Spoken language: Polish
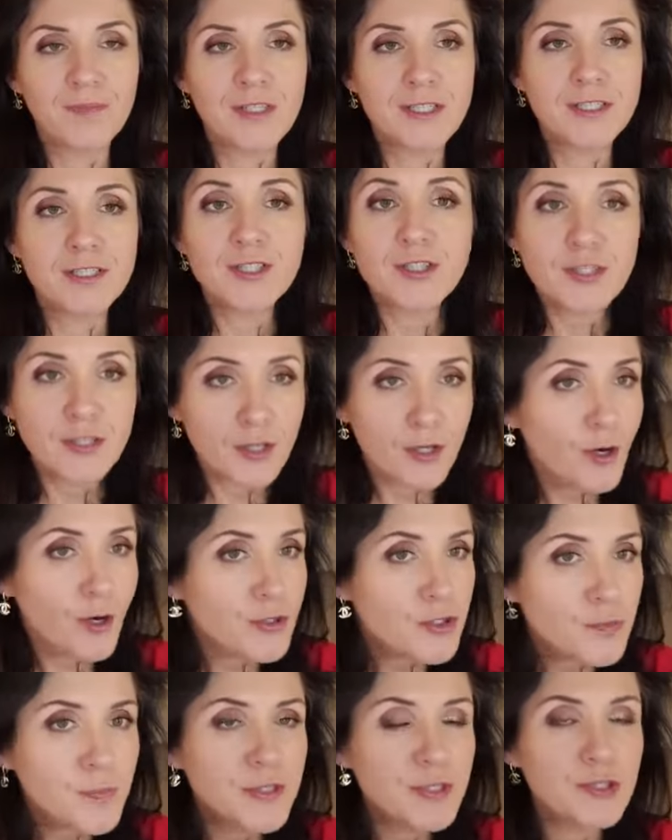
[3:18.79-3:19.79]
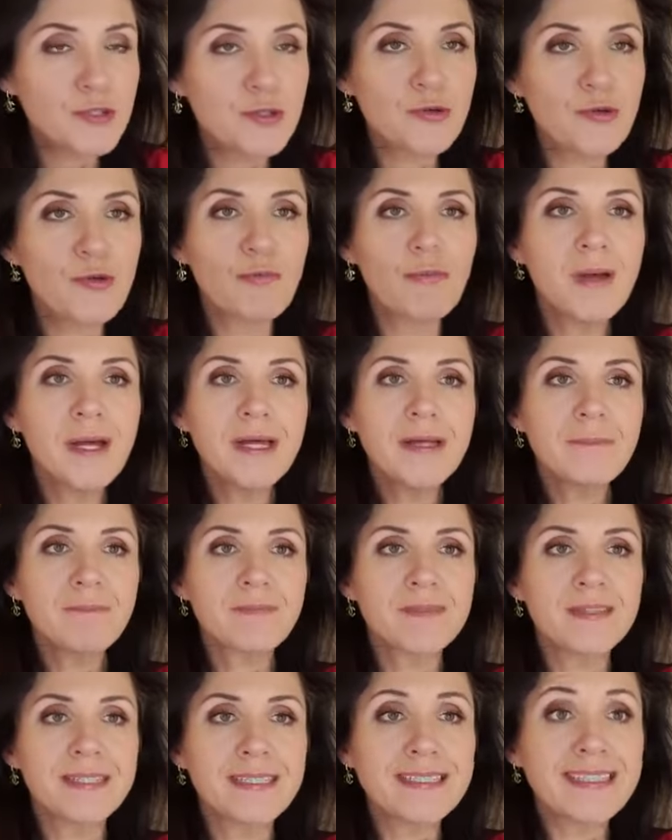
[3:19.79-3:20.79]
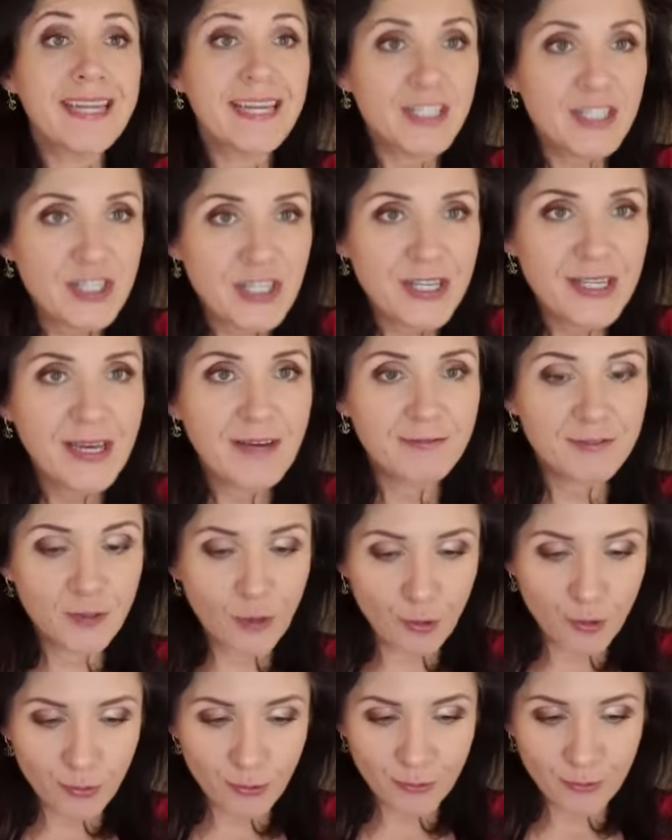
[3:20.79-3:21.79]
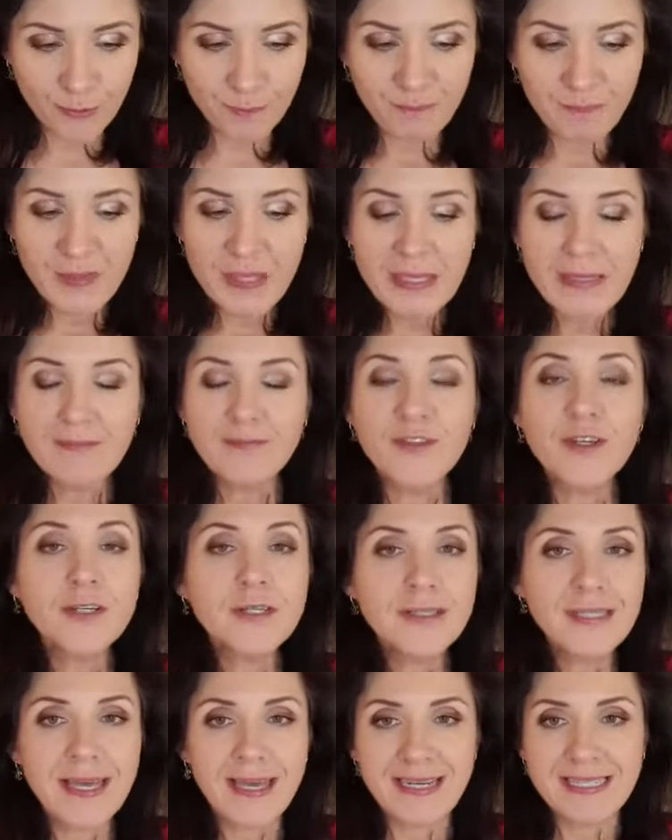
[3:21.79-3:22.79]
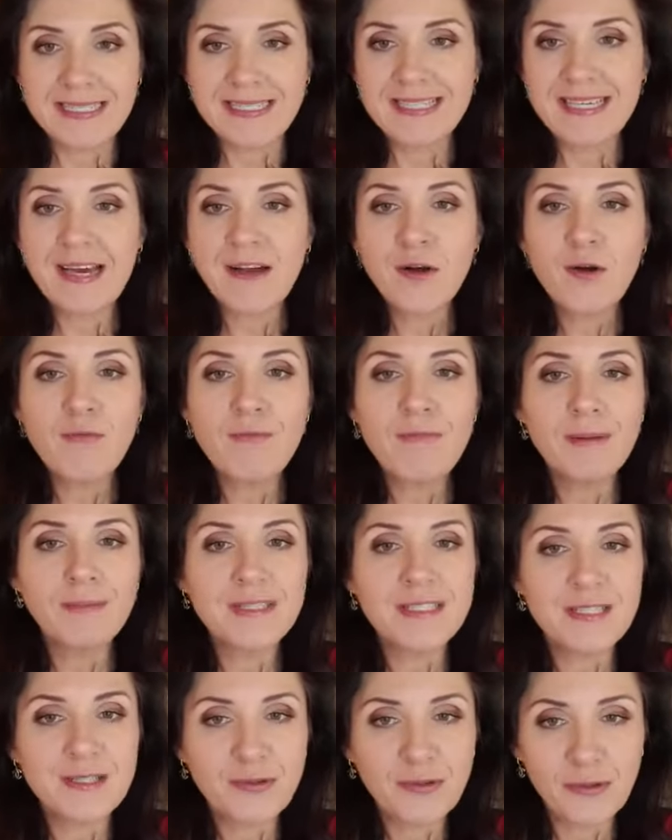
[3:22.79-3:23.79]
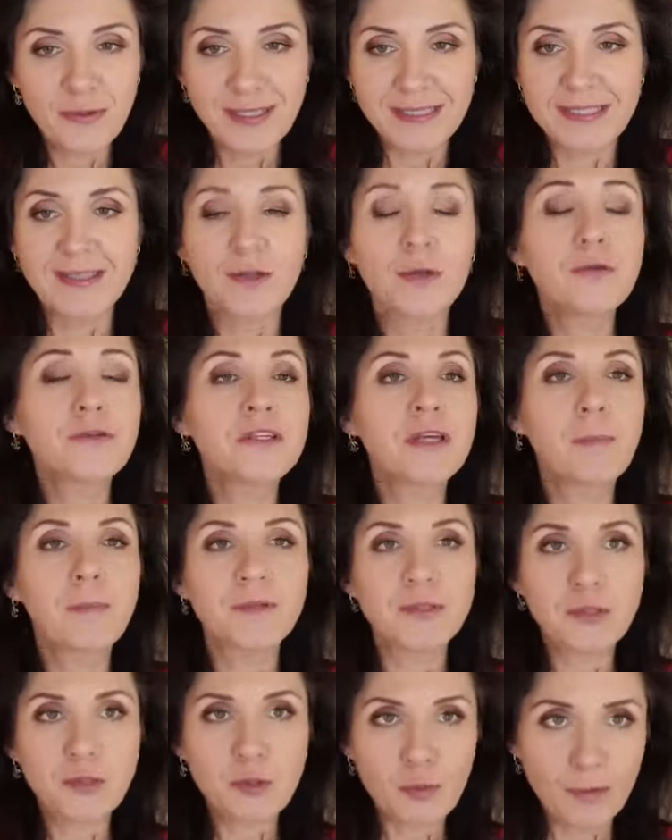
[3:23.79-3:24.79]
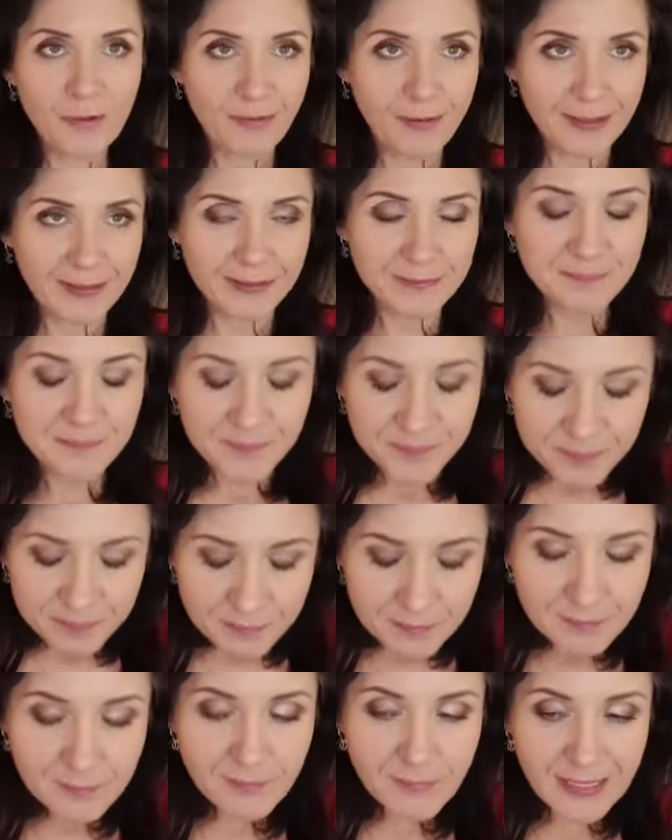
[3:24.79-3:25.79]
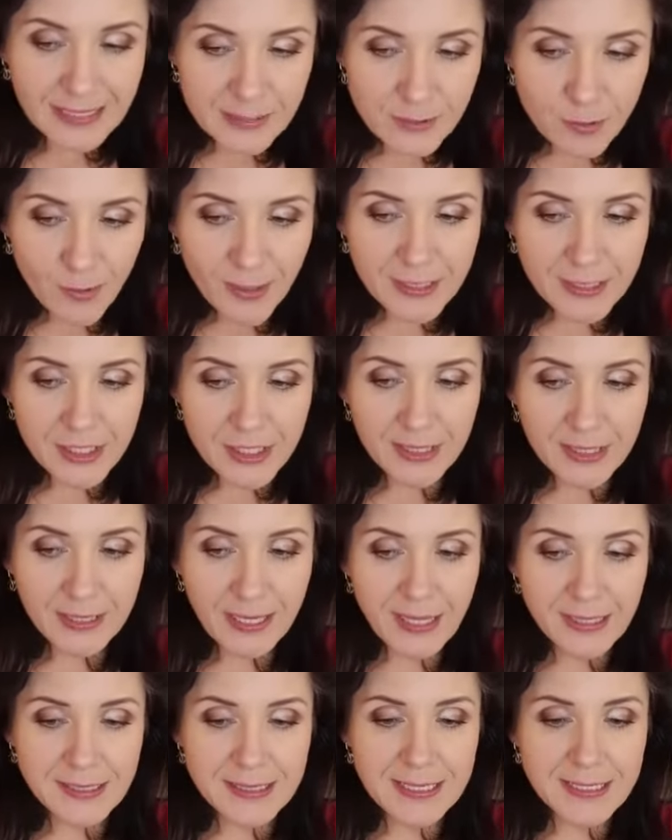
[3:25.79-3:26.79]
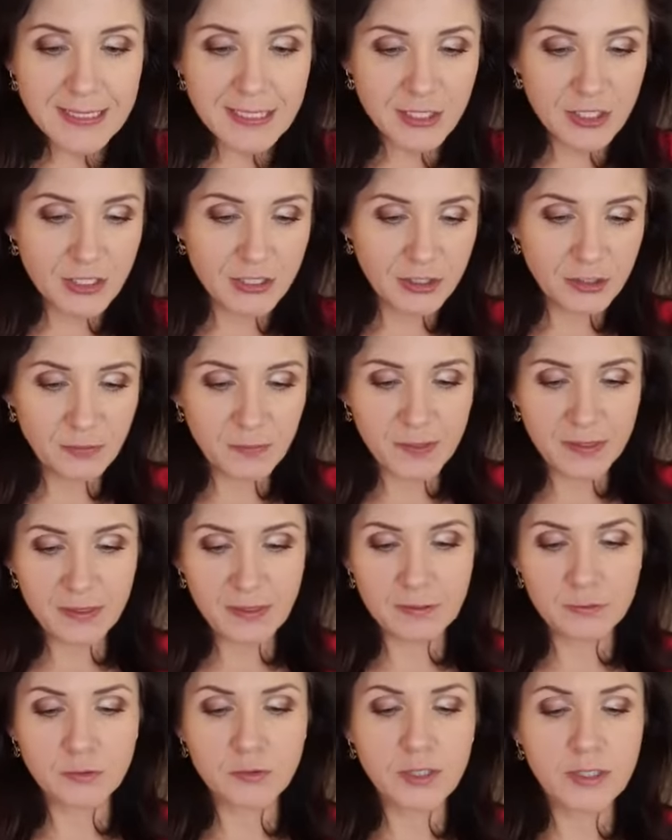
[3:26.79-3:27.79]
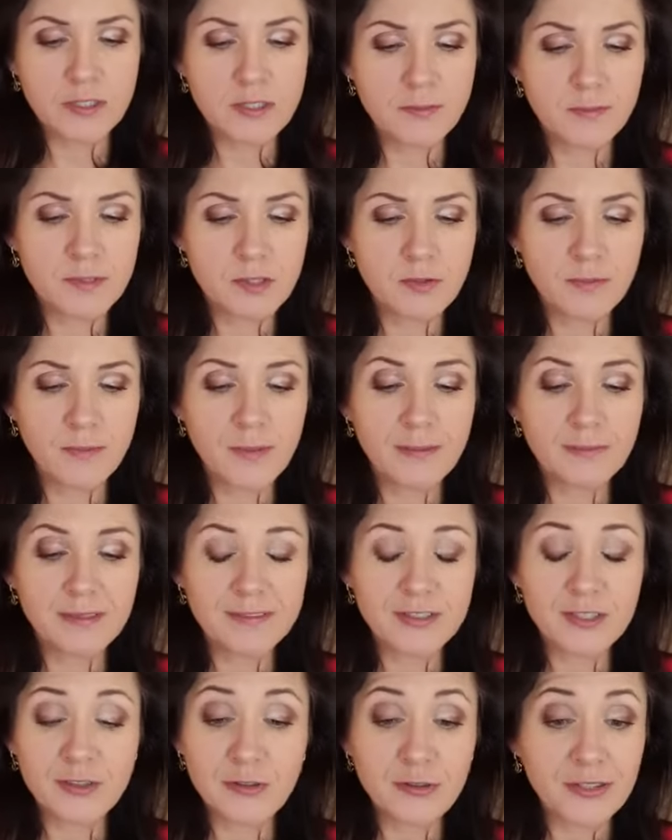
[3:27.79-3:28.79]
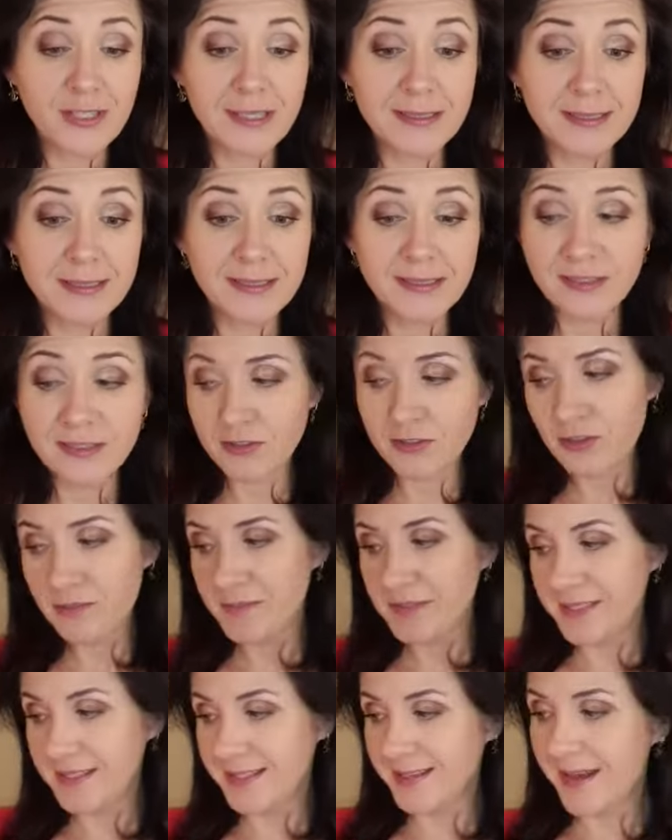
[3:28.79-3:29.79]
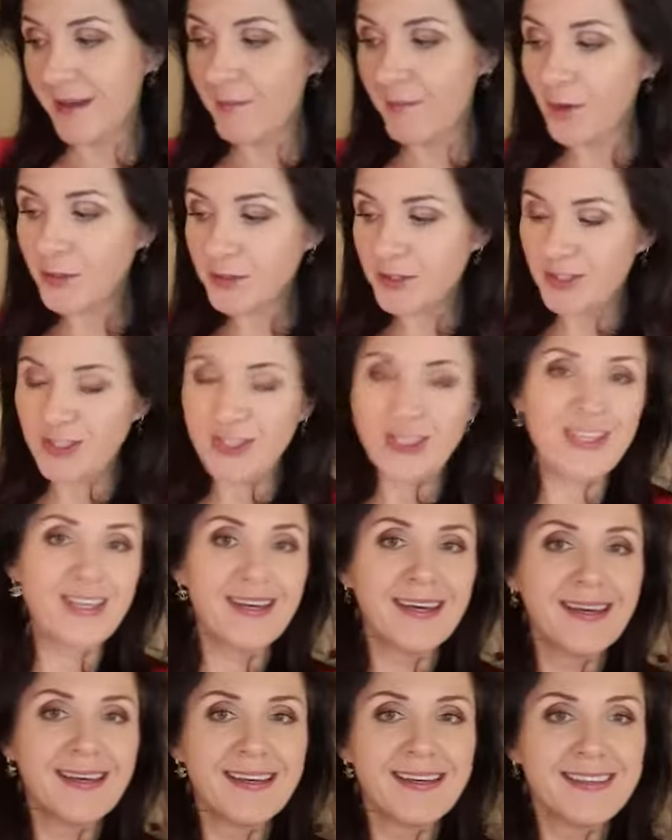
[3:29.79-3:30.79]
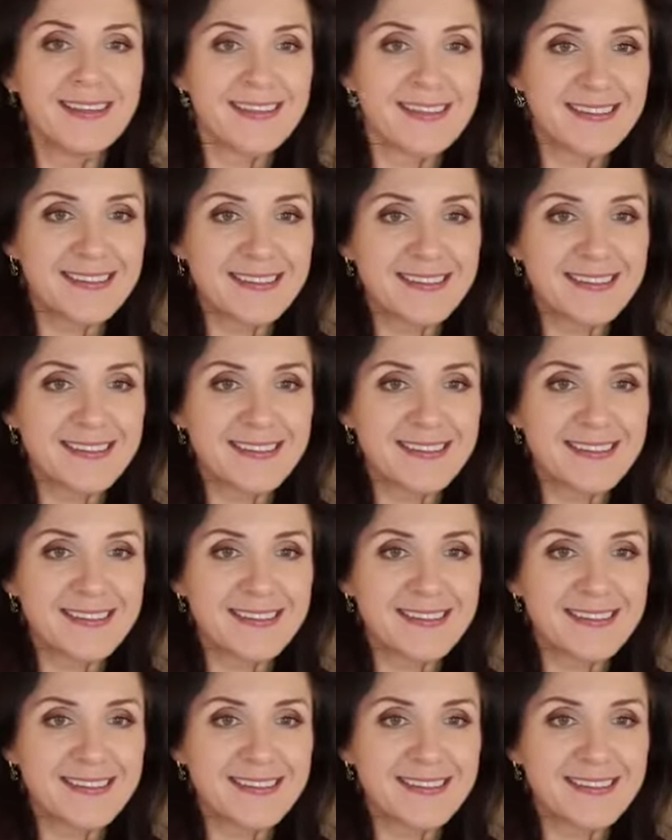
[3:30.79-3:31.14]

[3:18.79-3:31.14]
z hospicjum Nadzieja w Toruniu. No i teraz, jaką mamy sytuację? Krótkie podsumowanie. Słuchajcie, akcję zaczęliśmy, ja tutaj sobie zrobiłam nawet notatki, żeby z tych emocji e,